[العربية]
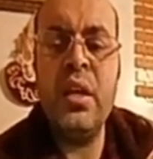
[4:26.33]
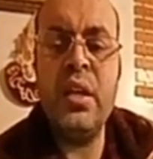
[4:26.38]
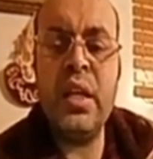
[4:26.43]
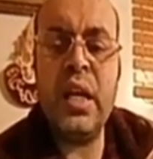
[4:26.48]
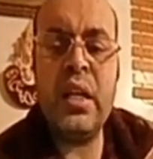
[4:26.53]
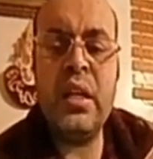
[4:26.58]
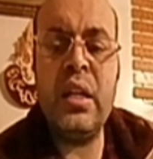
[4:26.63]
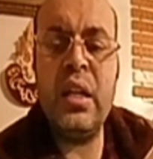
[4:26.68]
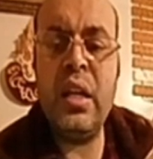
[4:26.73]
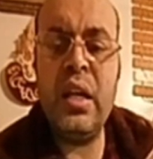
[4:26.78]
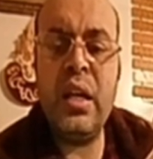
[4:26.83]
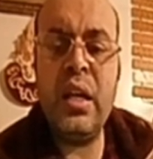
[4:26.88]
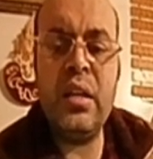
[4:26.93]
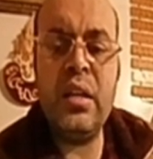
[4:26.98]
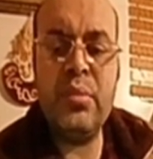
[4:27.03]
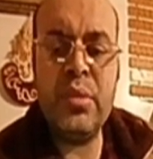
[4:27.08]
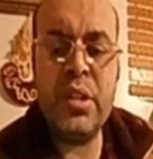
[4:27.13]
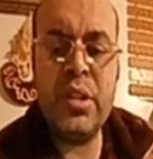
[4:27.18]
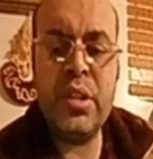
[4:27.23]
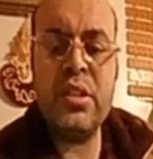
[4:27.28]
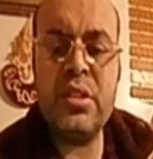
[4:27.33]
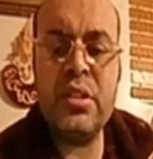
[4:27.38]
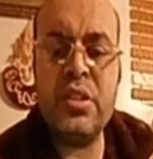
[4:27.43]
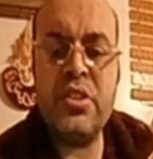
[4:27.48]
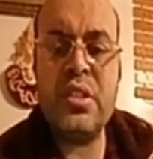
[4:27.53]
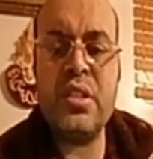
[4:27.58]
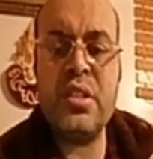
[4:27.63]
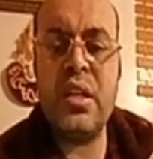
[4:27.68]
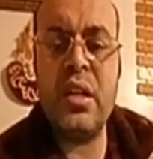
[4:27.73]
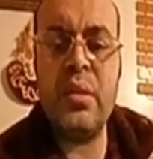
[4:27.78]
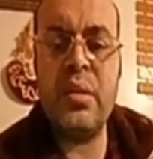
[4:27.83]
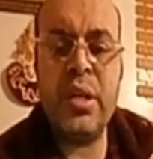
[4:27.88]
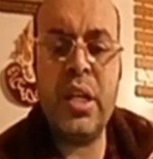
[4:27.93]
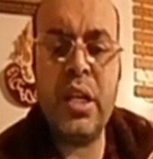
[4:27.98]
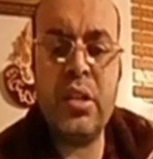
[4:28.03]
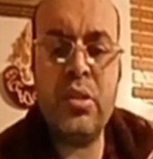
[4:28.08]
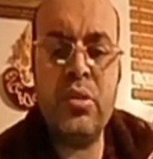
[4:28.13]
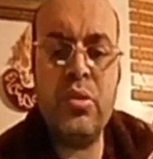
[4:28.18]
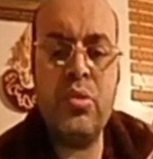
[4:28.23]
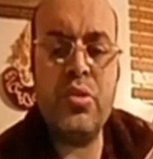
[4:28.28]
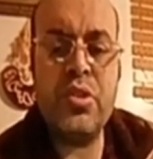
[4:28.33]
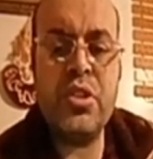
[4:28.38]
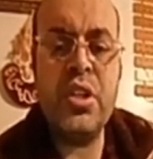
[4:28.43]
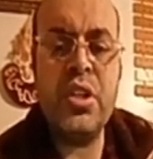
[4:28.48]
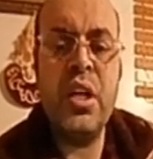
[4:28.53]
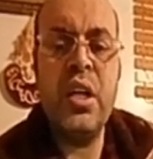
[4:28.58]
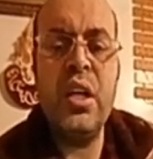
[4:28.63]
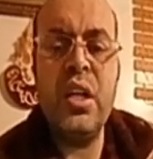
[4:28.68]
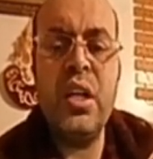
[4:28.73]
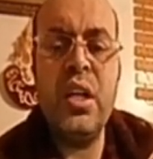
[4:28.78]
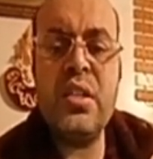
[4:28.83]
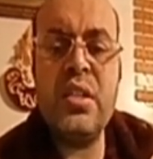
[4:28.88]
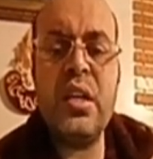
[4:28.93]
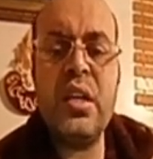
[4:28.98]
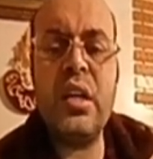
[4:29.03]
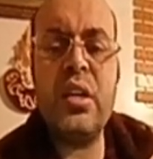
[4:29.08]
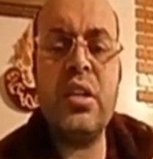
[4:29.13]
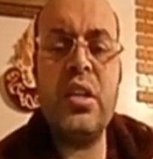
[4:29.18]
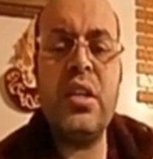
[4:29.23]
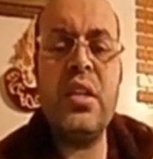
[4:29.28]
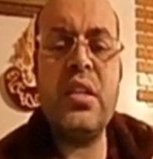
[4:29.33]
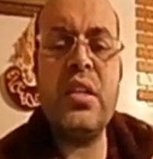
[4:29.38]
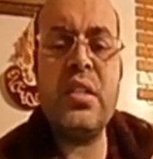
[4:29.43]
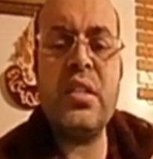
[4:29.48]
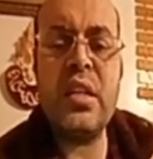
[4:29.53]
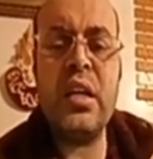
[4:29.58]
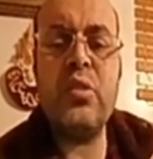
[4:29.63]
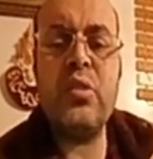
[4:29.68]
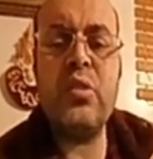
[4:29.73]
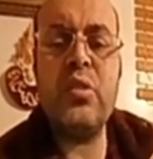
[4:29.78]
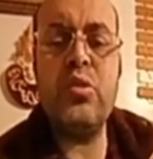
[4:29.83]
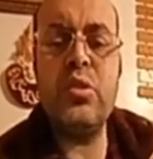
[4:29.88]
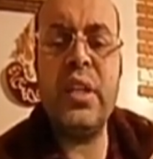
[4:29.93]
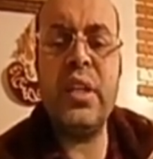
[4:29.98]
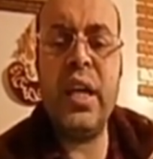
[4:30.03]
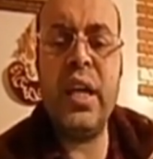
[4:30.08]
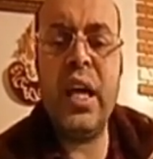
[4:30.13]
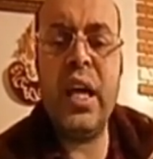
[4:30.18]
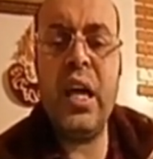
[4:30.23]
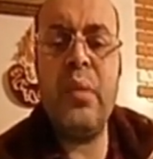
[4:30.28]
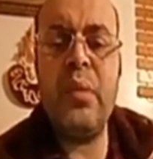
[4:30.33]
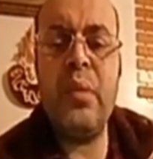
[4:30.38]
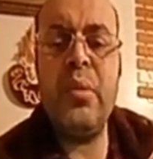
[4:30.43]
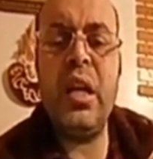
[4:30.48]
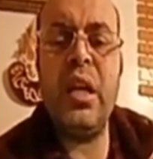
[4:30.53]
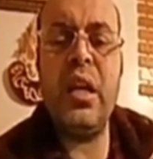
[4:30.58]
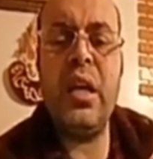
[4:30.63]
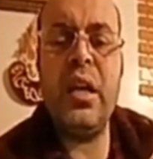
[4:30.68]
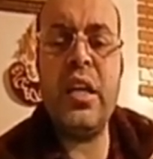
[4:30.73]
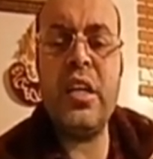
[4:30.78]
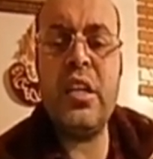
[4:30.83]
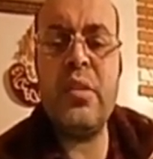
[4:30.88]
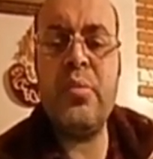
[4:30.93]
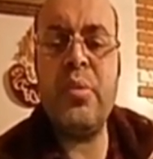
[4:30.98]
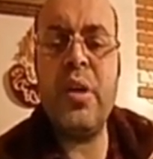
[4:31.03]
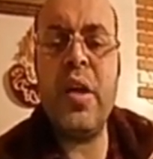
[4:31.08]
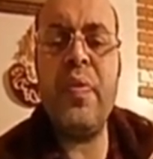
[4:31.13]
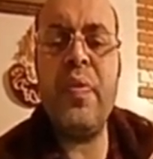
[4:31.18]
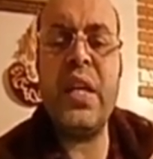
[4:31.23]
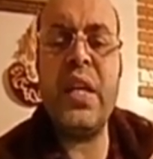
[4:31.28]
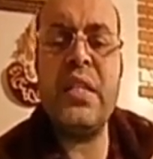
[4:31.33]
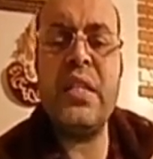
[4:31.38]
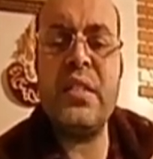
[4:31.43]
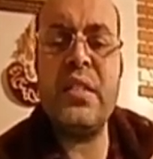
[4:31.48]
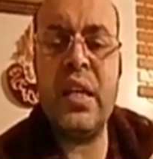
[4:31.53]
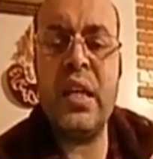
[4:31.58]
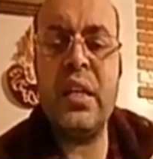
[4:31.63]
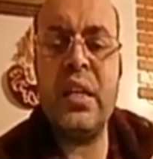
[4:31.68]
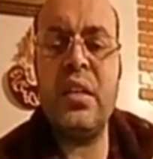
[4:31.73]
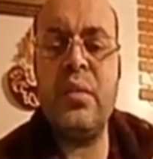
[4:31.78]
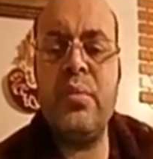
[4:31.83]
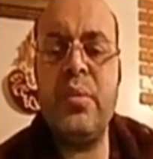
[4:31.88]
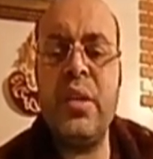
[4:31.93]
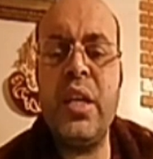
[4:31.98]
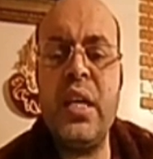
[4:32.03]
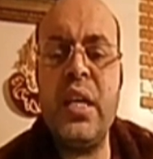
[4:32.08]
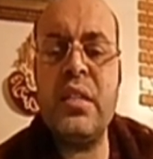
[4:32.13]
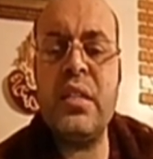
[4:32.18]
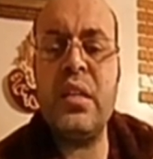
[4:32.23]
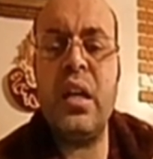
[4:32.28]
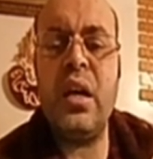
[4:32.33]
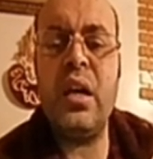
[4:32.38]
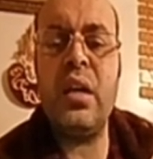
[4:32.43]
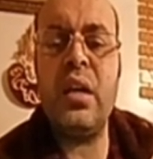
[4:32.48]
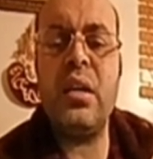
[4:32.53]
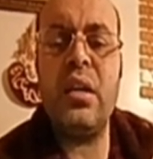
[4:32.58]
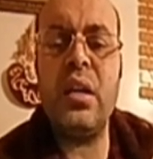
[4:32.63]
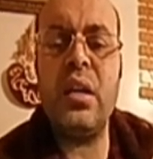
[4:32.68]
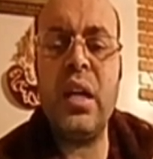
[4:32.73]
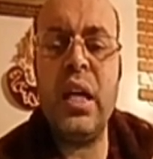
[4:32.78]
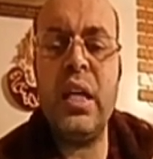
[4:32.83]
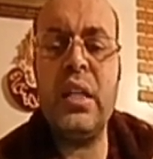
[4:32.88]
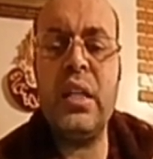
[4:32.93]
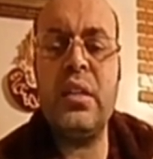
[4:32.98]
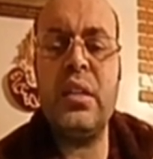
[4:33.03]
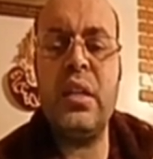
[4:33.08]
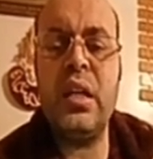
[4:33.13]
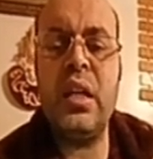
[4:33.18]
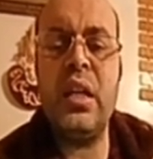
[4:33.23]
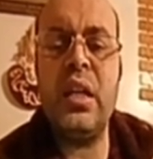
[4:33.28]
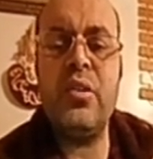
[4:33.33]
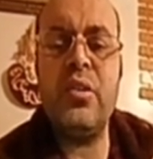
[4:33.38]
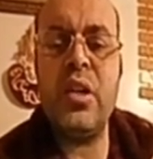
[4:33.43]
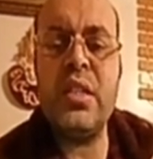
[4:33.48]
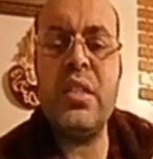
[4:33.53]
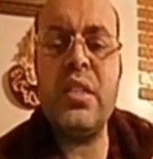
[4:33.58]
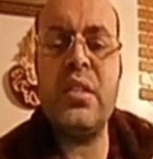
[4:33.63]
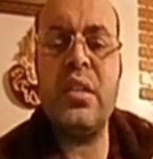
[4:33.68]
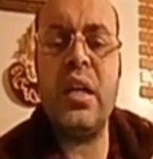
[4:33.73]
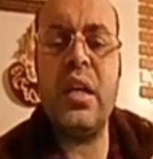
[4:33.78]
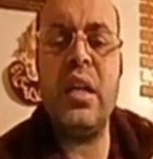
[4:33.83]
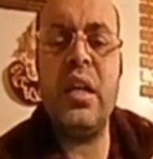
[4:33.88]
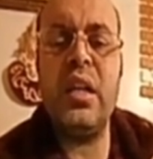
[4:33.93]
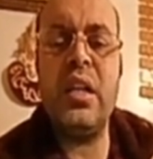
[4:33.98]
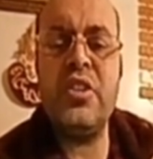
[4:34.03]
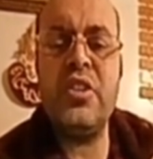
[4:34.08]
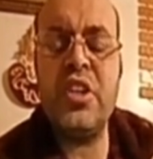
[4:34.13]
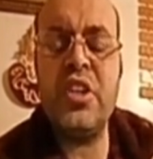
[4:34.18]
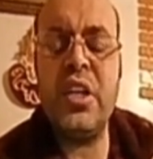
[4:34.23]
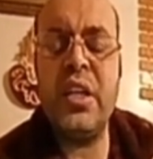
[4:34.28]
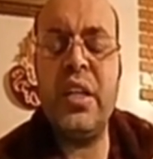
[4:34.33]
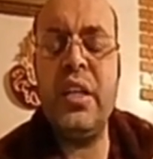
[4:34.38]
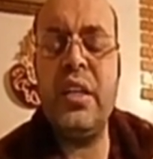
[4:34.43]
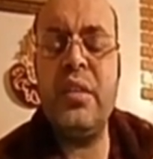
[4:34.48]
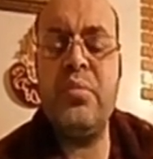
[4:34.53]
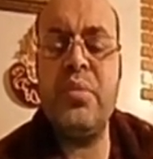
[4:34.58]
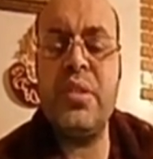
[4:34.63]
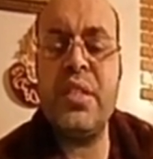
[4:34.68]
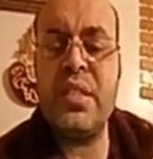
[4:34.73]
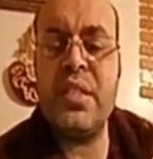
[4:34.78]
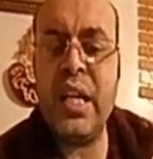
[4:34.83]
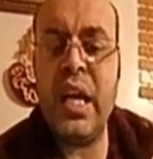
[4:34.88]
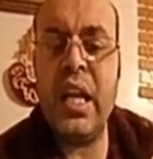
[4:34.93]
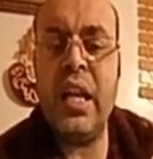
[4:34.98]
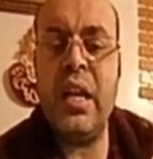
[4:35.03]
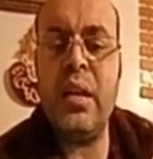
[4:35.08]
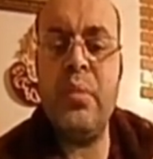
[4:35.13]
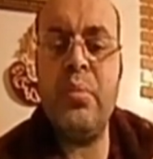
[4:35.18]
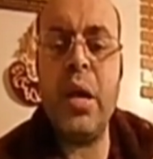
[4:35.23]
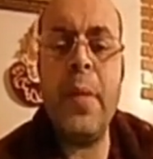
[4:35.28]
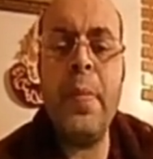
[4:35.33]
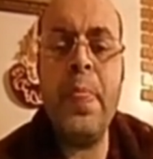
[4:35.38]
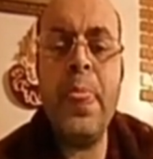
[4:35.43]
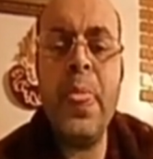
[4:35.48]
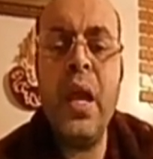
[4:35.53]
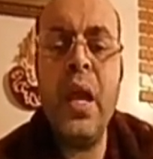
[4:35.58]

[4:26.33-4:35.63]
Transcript: يعني اللي أقل من 12 سنة ما ياخدوش إذا إذا كنت حامل لا يجب أن تستخدمي هذا العقار حتى لا يؤثر على الجنين بالسلب